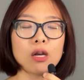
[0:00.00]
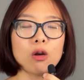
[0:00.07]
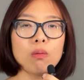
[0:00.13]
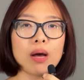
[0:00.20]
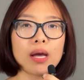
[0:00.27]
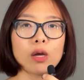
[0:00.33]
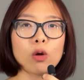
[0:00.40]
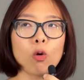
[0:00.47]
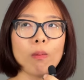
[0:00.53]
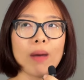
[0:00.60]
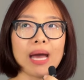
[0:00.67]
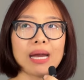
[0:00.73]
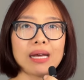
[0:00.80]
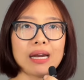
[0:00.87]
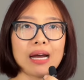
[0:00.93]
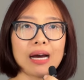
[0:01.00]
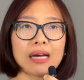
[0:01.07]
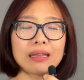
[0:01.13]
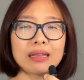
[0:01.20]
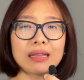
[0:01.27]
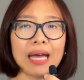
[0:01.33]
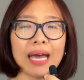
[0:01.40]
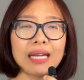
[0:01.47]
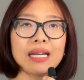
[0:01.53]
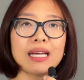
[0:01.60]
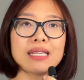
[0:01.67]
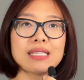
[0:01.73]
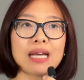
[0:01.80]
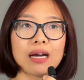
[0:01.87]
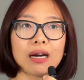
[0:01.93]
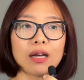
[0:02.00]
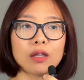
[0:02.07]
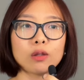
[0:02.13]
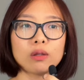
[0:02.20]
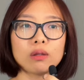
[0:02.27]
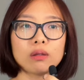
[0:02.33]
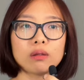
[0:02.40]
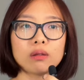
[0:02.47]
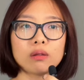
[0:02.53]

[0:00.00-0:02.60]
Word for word: Thì lúc đấy cô bé đấy đã thét lên rằng là